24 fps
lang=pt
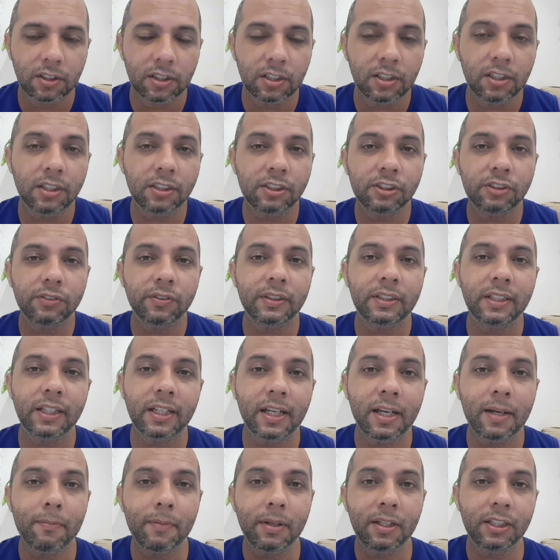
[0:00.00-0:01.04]
E a gente vai ter que
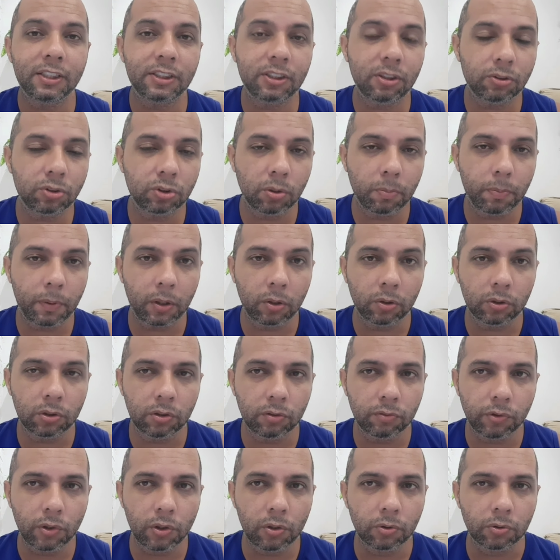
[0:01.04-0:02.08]
remanejar o seu para
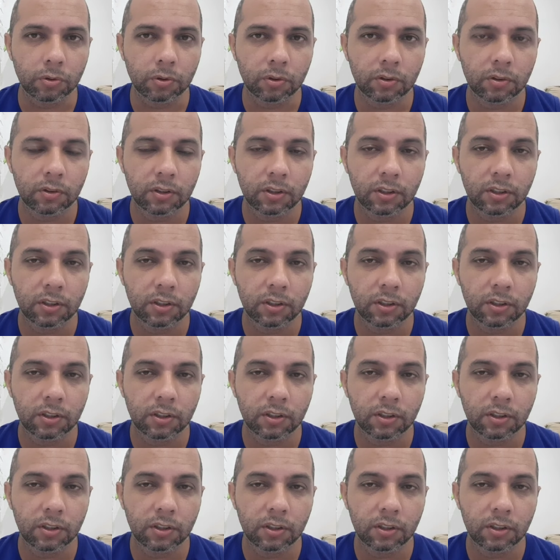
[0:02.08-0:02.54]
outro voo.